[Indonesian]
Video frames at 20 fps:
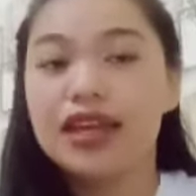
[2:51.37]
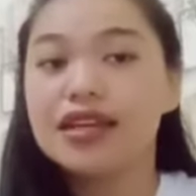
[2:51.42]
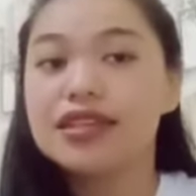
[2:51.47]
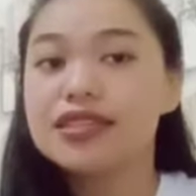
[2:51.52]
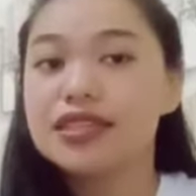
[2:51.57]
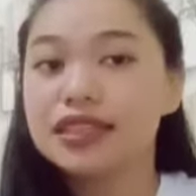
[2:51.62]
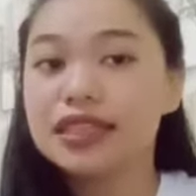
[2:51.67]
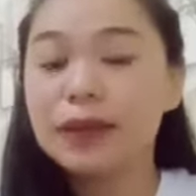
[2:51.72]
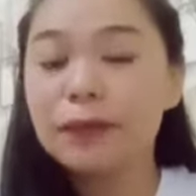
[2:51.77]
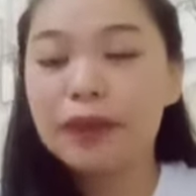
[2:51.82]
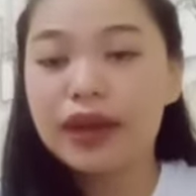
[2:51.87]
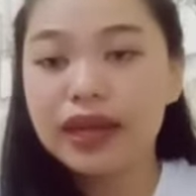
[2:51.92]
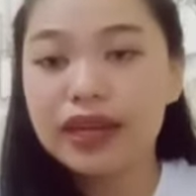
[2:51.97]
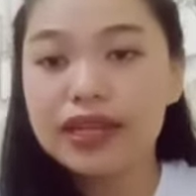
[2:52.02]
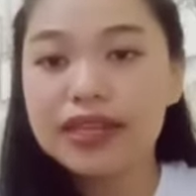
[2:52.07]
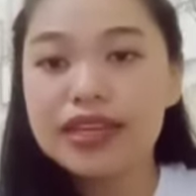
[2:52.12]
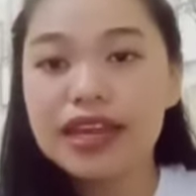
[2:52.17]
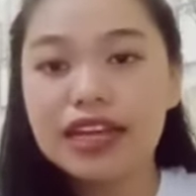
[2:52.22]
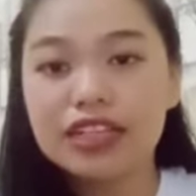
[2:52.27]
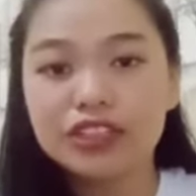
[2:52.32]
Setiap
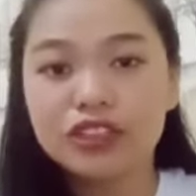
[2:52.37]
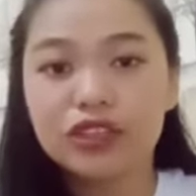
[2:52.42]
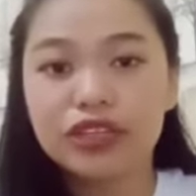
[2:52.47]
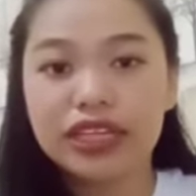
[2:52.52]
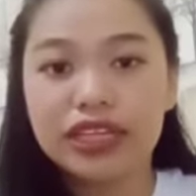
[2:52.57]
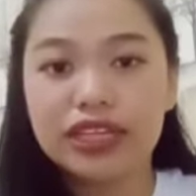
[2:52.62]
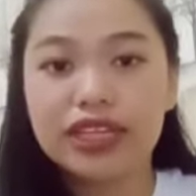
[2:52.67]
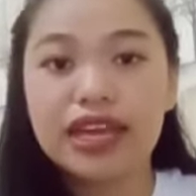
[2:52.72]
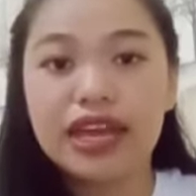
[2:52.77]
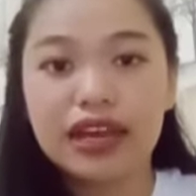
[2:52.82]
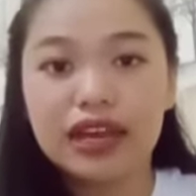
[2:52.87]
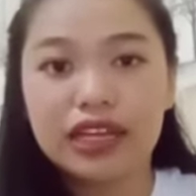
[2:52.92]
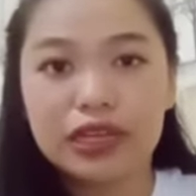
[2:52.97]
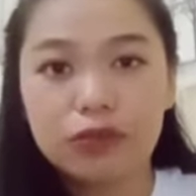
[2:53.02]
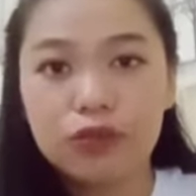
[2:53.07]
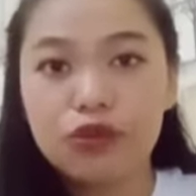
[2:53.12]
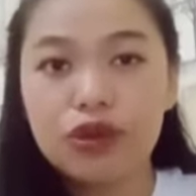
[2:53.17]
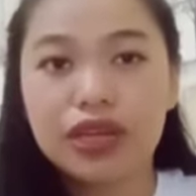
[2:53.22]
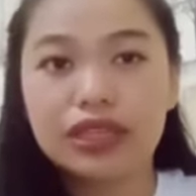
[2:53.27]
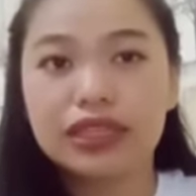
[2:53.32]
harinya Ancol ini akan
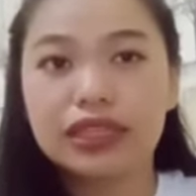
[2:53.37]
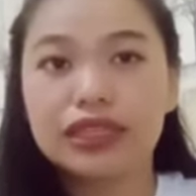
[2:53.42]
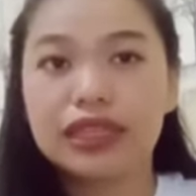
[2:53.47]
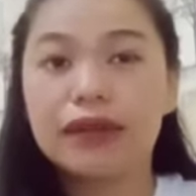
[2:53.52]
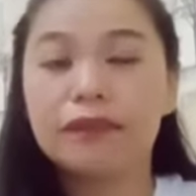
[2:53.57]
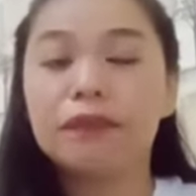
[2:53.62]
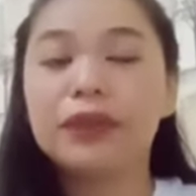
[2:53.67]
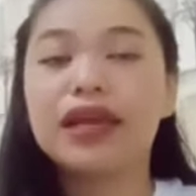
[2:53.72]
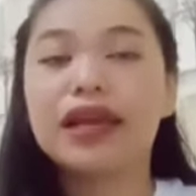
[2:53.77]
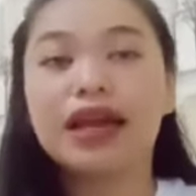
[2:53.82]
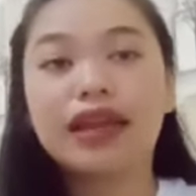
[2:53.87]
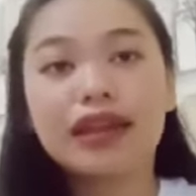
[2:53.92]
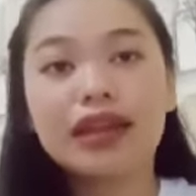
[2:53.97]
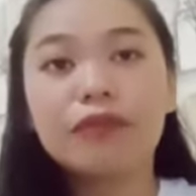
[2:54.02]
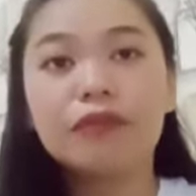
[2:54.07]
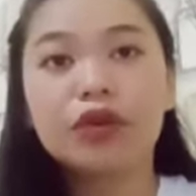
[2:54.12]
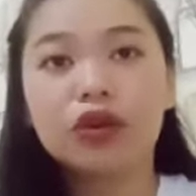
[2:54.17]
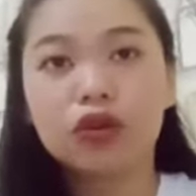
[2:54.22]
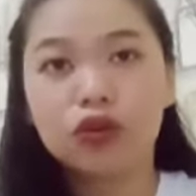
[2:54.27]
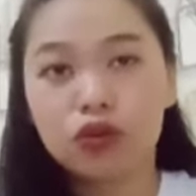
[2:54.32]
dibuka tetapi karena
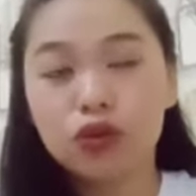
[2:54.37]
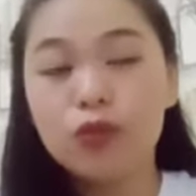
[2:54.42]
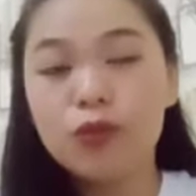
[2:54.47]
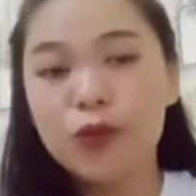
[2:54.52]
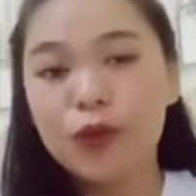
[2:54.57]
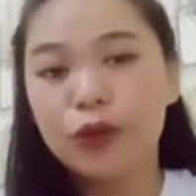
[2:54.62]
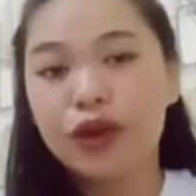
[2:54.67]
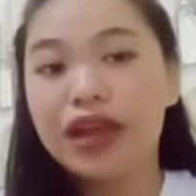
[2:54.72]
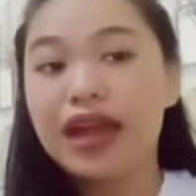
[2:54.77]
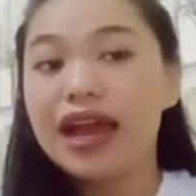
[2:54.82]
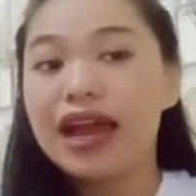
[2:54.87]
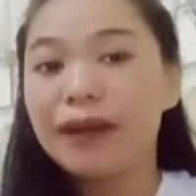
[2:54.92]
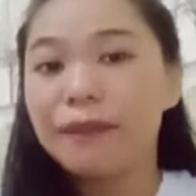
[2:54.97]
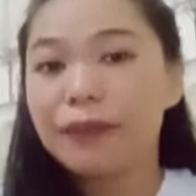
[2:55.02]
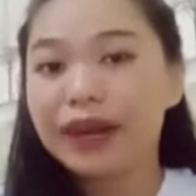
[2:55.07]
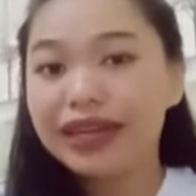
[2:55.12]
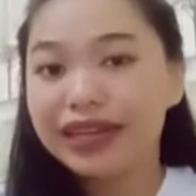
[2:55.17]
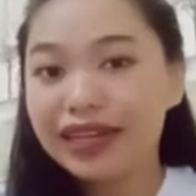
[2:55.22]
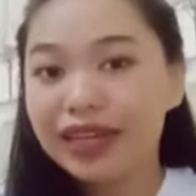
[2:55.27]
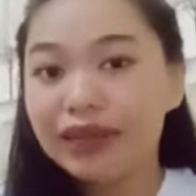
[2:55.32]
berhubung
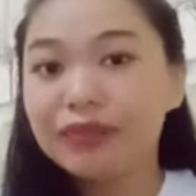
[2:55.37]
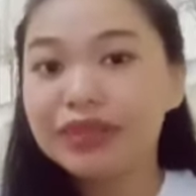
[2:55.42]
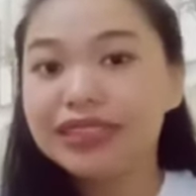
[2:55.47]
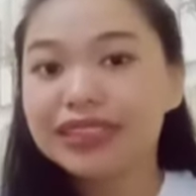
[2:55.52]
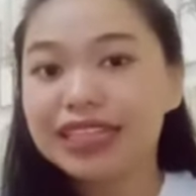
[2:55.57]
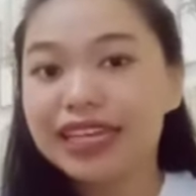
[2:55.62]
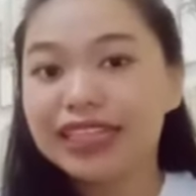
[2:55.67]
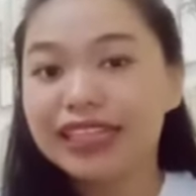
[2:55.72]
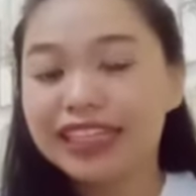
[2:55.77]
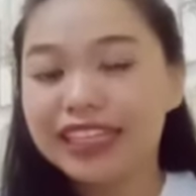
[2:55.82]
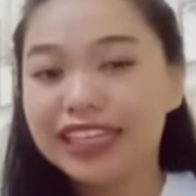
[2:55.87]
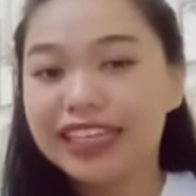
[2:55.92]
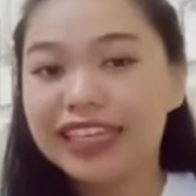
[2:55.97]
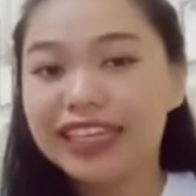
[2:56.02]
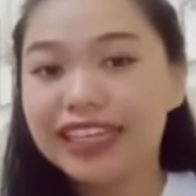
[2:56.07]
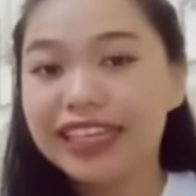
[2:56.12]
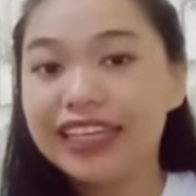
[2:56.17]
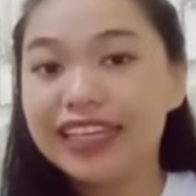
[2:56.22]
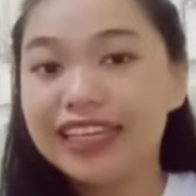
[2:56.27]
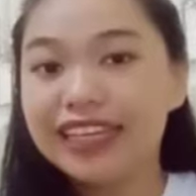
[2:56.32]
pandemi saat
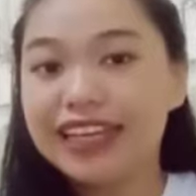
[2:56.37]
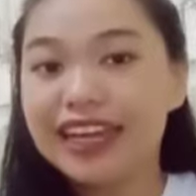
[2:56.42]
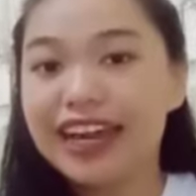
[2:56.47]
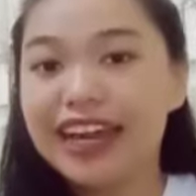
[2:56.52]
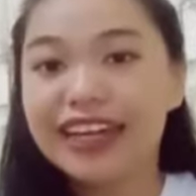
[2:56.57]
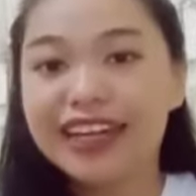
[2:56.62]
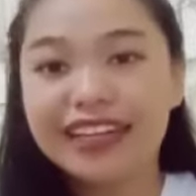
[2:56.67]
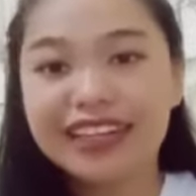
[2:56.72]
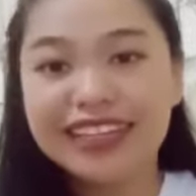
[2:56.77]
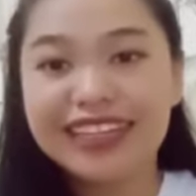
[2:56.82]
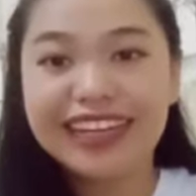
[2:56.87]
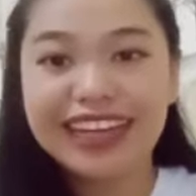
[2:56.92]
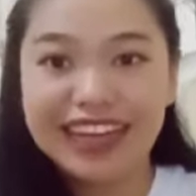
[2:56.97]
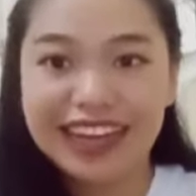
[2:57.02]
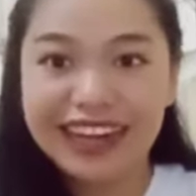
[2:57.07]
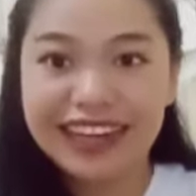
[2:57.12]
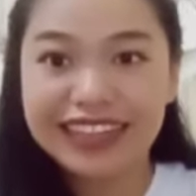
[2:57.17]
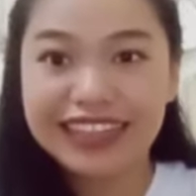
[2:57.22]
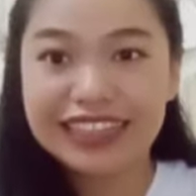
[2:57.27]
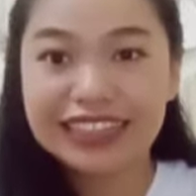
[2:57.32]
ini yang ada di
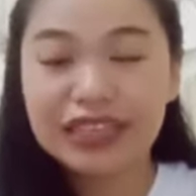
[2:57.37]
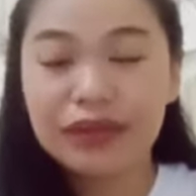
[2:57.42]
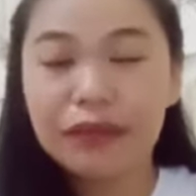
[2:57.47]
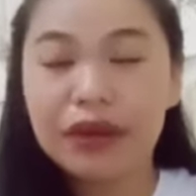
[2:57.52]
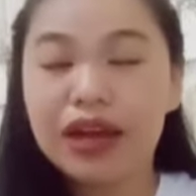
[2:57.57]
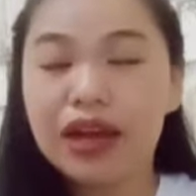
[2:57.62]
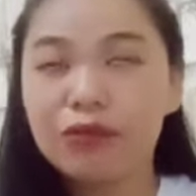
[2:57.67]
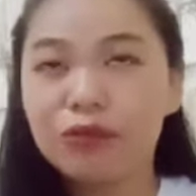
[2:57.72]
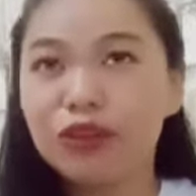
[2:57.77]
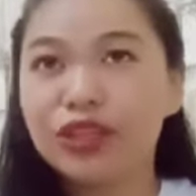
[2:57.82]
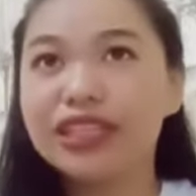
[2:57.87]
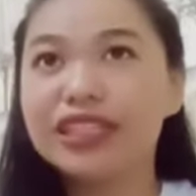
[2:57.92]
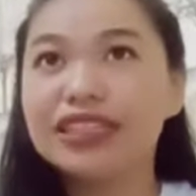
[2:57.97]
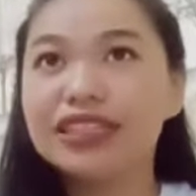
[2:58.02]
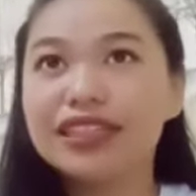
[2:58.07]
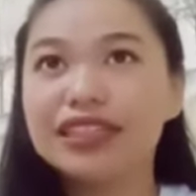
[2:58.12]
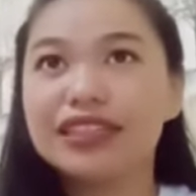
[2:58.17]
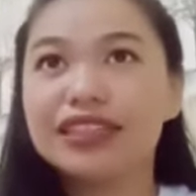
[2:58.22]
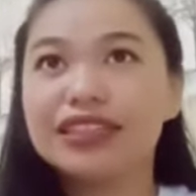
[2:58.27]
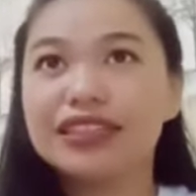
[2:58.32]
negara kita maka mungkin
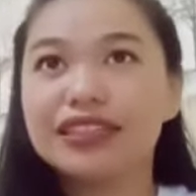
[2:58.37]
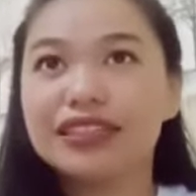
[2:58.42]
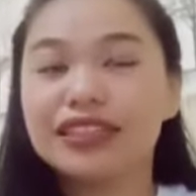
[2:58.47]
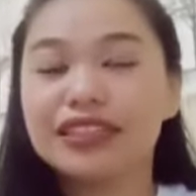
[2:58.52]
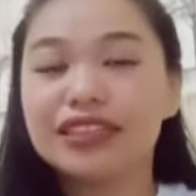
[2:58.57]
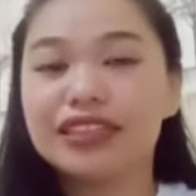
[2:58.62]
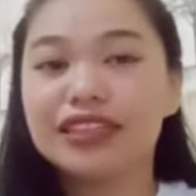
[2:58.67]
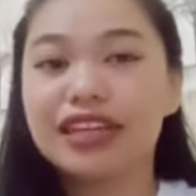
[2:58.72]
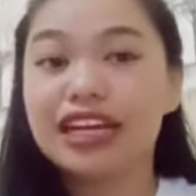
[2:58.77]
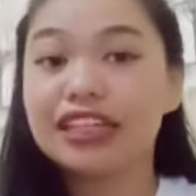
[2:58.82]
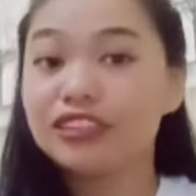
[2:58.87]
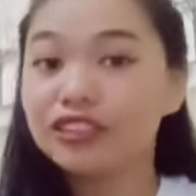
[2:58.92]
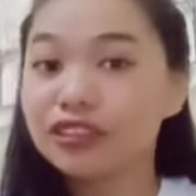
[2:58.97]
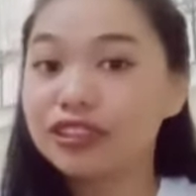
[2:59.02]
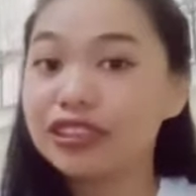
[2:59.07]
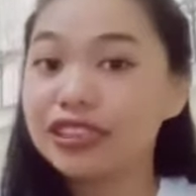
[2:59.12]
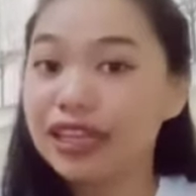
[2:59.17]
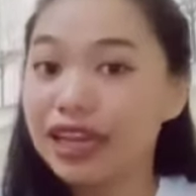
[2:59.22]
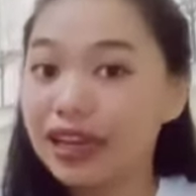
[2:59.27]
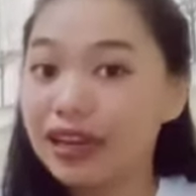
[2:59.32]
eh, Ancol
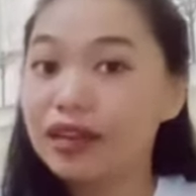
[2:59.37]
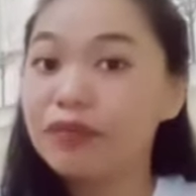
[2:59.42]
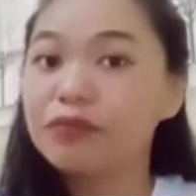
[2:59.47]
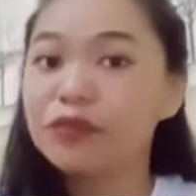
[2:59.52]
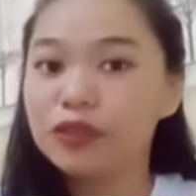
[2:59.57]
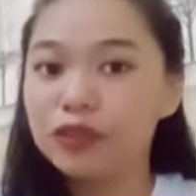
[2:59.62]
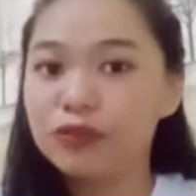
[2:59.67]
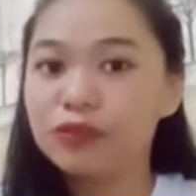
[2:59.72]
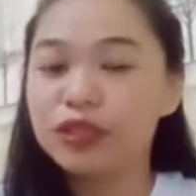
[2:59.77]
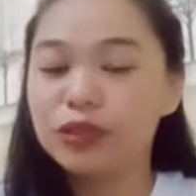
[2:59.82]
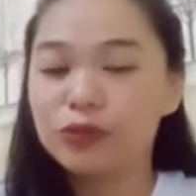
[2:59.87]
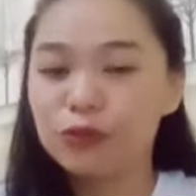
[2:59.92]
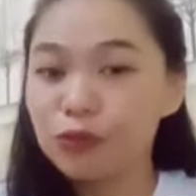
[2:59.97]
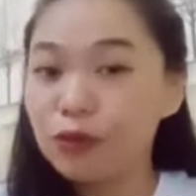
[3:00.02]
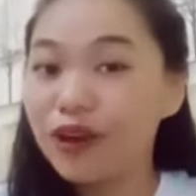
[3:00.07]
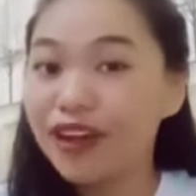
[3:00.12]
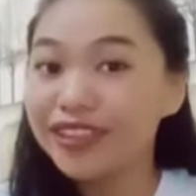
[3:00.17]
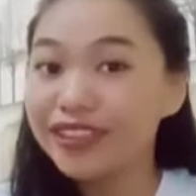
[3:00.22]
sekarang belum dibuka.